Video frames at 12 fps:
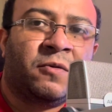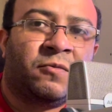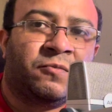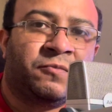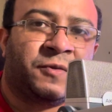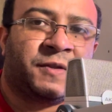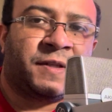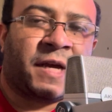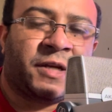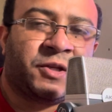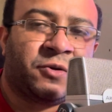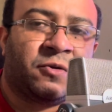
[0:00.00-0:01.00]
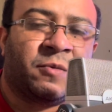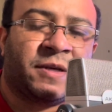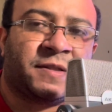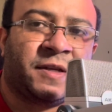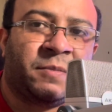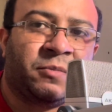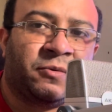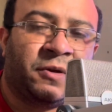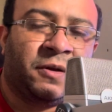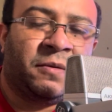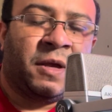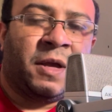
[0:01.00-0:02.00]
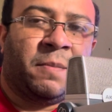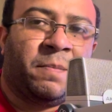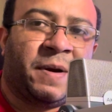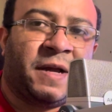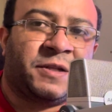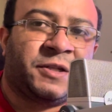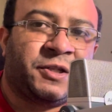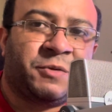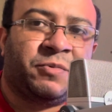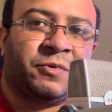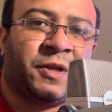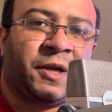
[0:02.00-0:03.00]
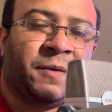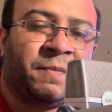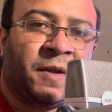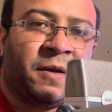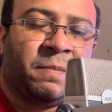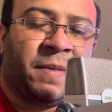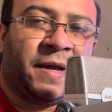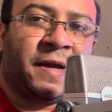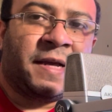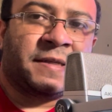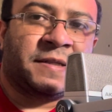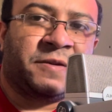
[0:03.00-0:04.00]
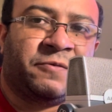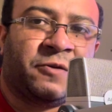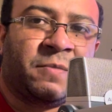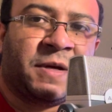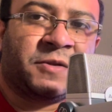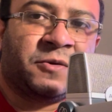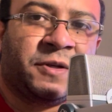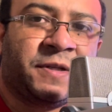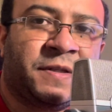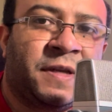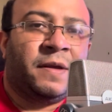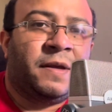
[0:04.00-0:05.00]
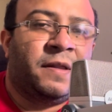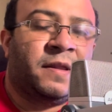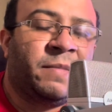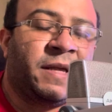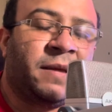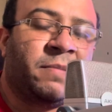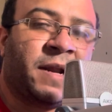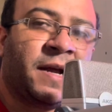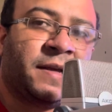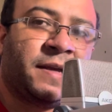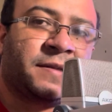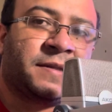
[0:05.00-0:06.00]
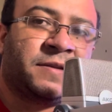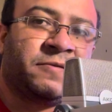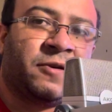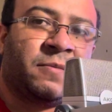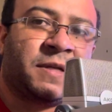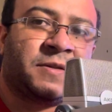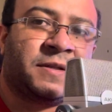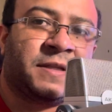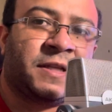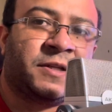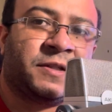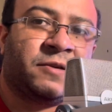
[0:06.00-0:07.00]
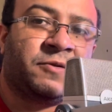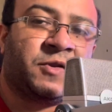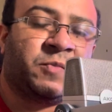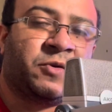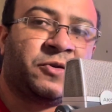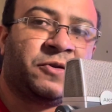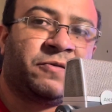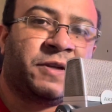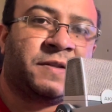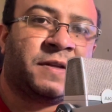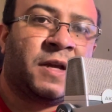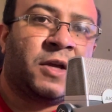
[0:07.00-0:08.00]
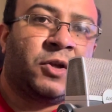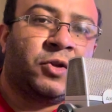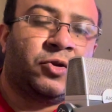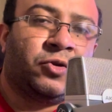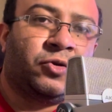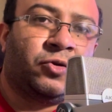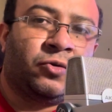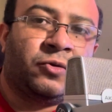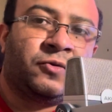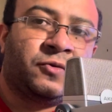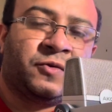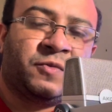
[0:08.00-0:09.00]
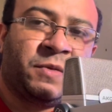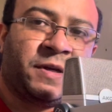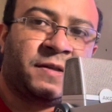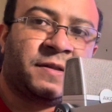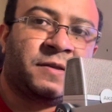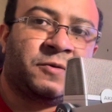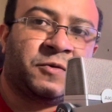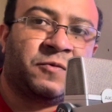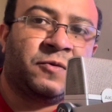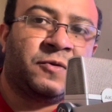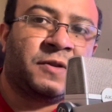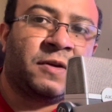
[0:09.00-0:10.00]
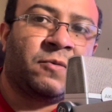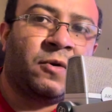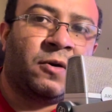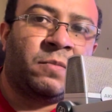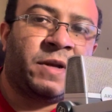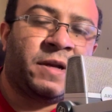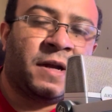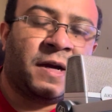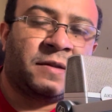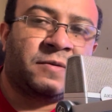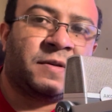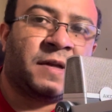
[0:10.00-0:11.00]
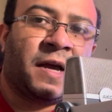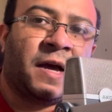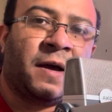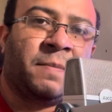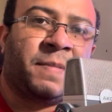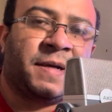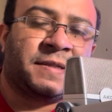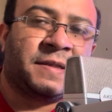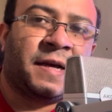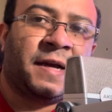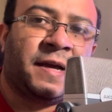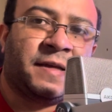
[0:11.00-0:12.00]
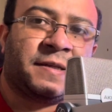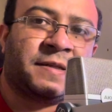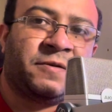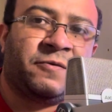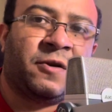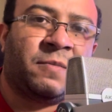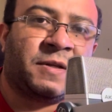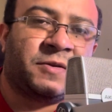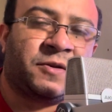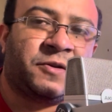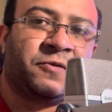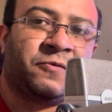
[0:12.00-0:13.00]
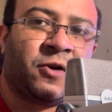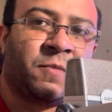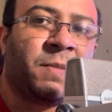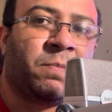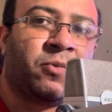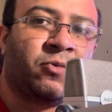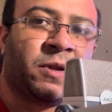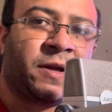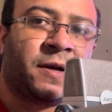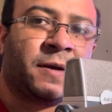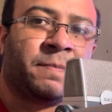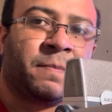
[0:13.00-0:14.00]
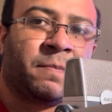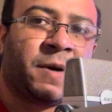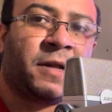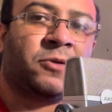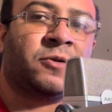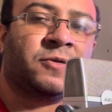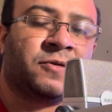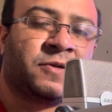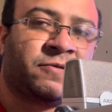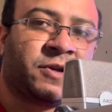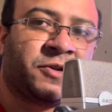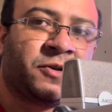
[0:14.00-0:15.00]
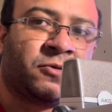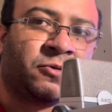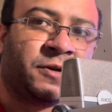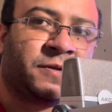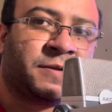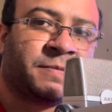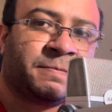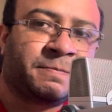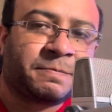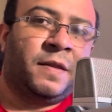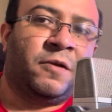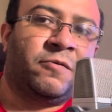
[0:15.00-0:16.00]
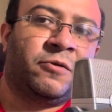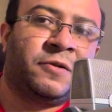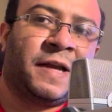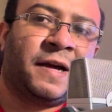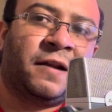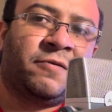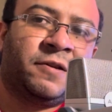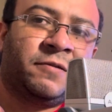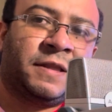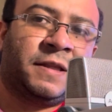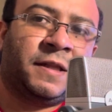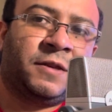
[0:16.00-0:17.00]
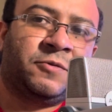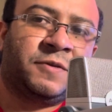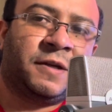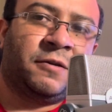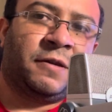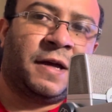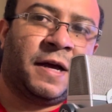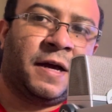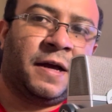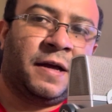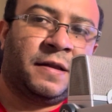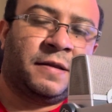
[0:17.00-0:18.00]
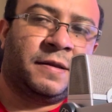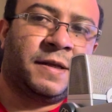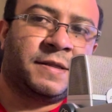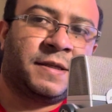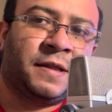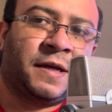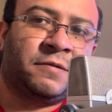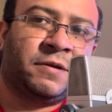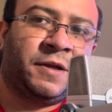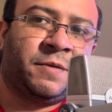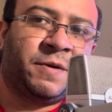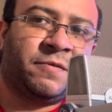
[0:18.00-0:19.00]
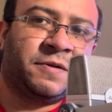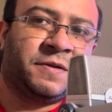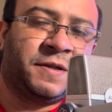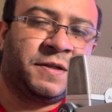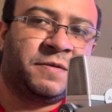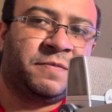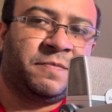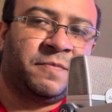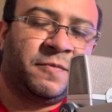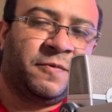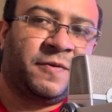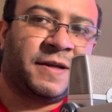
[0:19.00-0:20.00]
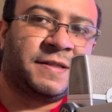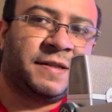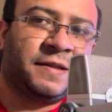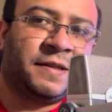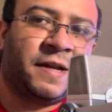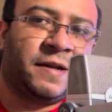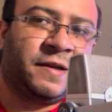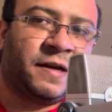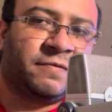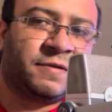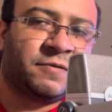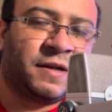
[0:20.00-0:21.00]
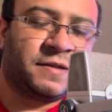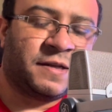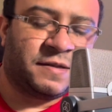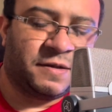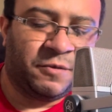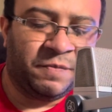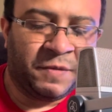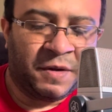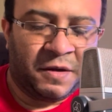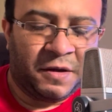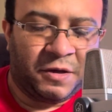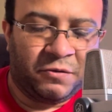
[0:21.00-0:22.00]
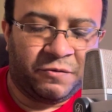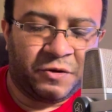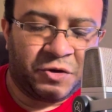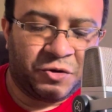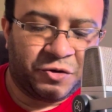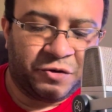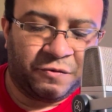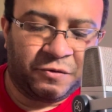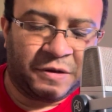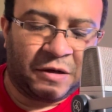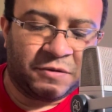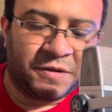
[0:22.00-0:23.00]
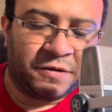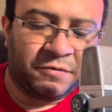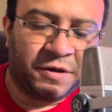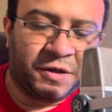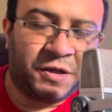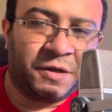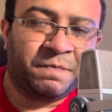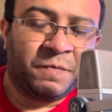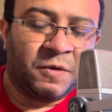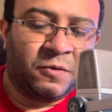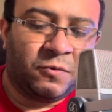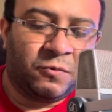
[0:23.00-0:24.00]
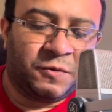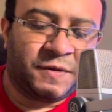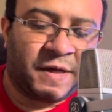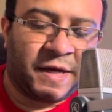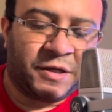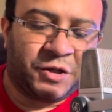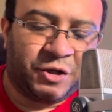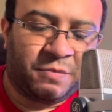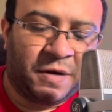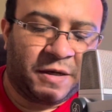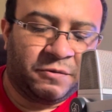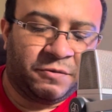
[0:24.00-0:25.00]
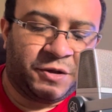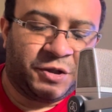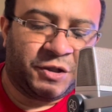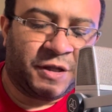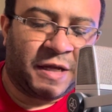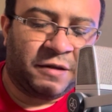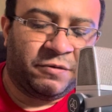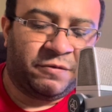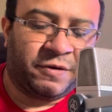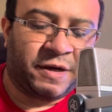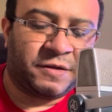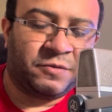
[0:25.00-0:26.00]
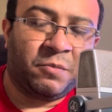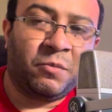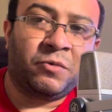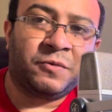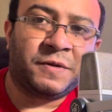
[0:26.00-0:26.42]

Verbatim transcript: um site como exemplo, né, para a gente poder pegar essas informações. Também lembrar que essas informações elas estão disponíveis todos os meses e os fundos são obrigados a passar essas informações de forma pública para todos os investidores. Então vou estar tá gravando a tela do celular desse lado aqui para vocês facilitarem aqui a visualização e no vídeo de hoje eu vou estar tá usando aqui um site chamado Stato Invest, um bom